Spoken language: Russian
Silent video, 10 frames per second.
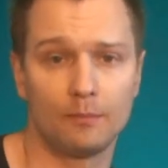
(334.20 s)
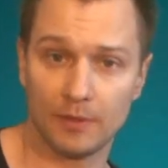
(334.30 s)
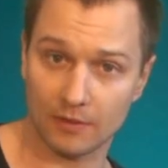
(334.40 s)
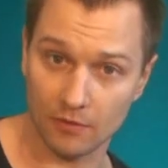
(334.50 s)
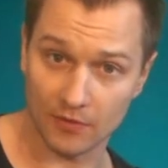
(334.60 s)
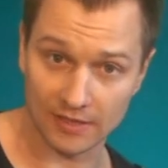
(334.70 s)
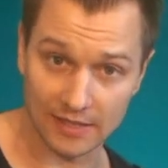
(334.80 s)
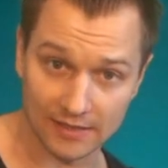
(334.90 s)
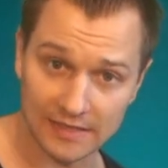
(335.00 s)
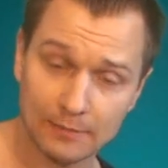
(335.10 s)
первая
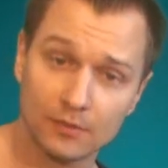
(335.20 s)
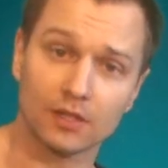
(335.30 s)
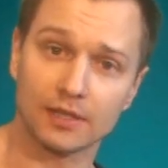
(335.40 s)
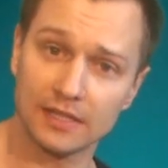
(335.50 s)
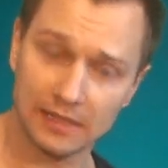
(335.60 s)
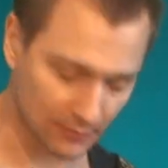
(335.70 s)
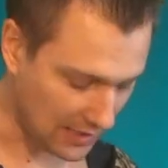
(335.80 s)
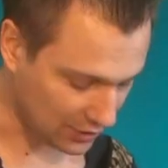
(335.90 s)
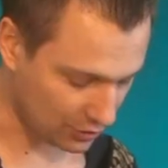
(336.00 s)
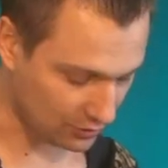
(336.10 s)
фраза. Затем делаем
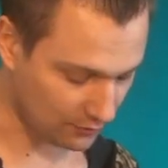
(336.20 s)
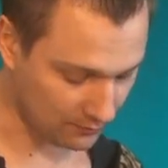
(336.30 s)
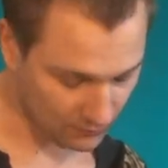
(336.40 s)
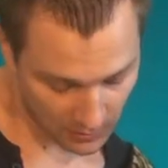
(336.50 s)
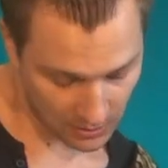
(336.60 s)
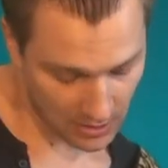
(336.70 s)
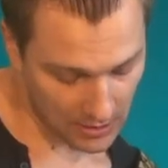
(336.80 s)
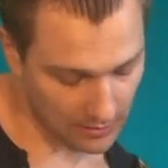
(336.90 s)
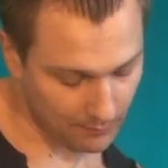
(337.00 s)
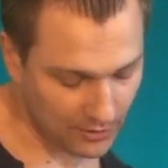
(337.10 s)
дальше, идем.
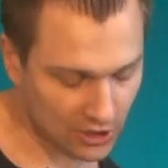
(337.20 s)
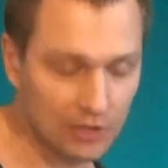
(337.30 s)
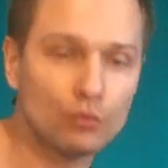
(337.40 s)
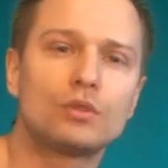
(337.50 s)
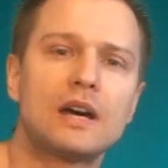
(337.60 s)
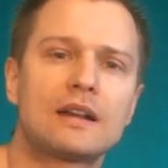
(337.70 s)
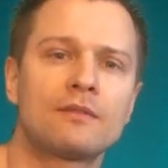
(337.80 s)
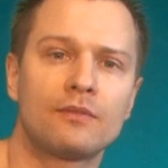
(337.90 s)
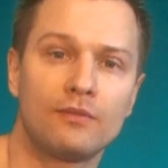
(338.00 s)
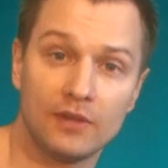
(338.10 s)
Пришли
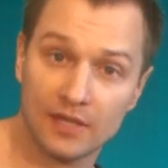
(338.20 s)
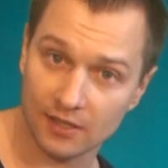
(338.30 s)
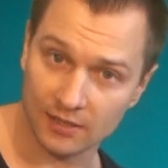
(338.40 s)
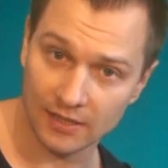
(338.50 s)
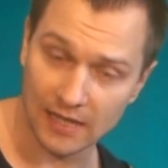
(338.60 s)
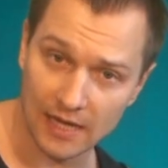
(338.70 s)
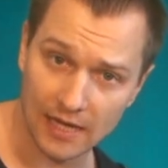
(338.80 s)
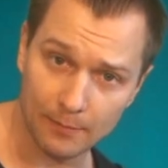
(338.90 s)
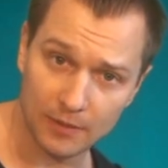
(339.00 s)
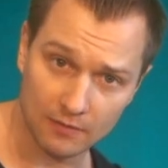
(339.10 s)
ударом вверх
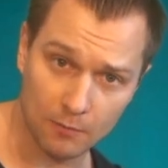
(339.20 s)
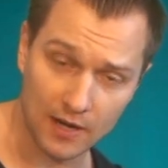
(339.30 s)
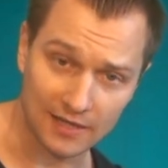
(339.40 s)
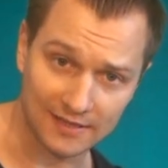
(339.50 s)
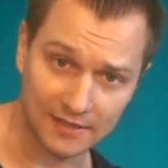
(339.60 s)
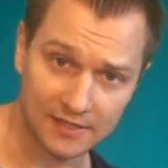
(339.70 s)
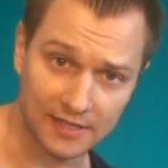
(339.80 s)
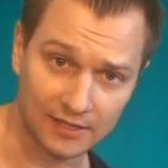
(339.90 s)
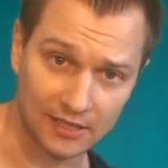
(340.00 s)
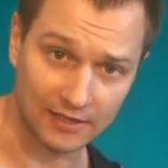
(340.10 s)
на первый палец на
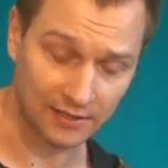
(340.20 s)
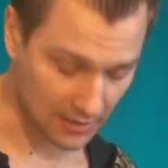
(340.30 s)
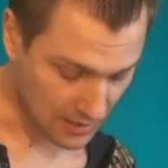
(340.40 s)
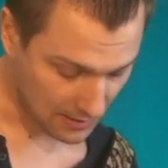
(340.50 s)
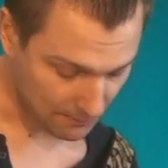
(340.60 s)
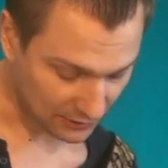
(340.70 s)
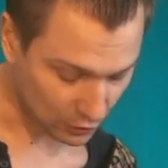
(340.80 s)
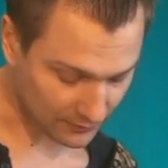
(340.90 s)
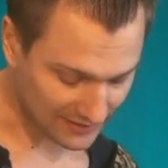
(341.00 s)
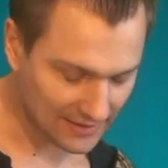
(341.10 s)
10 лад.
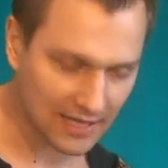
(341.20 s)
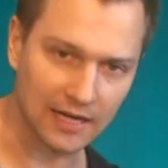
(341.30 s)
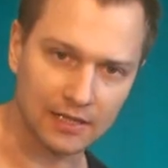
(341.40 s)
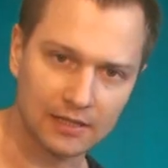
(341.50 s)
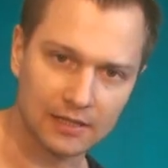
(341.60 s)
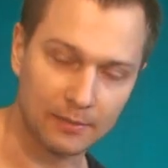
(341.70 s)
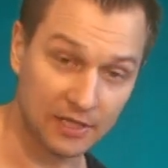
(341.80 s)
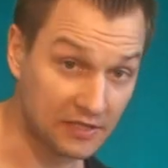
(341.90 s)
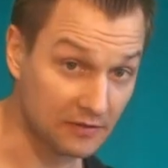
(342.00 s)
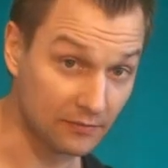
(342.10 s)
Потом сыграли,
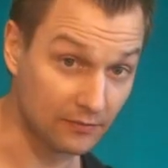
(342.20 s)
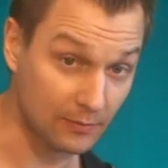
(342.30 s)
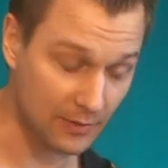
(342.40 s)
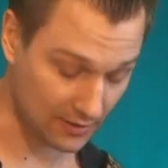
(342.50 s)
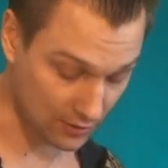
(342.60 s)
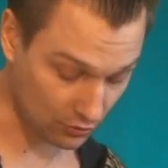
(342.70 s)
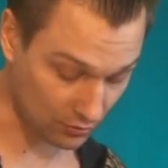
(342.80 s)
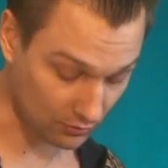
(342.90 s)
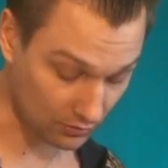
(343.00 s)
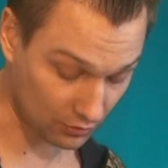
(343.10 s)
обратите внимание на
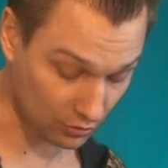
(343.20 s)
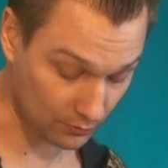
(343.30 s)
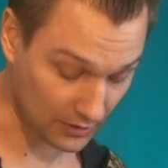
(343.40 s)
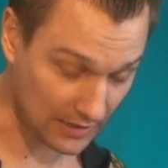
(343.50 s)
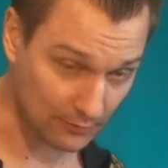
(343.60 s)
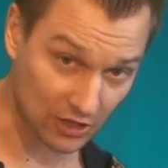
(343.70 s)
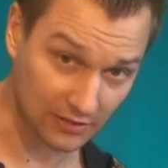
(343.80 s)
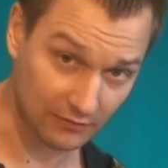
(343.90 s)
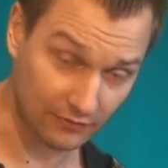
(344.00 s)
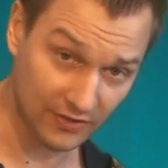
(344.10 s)
что? То, что мы играем
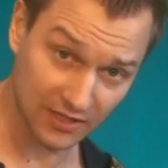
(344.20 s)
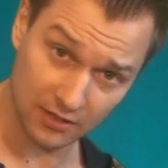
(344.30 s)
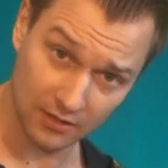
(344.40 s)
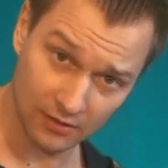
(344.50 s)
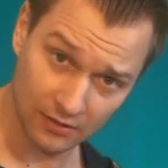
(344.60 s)
сейчас вверх,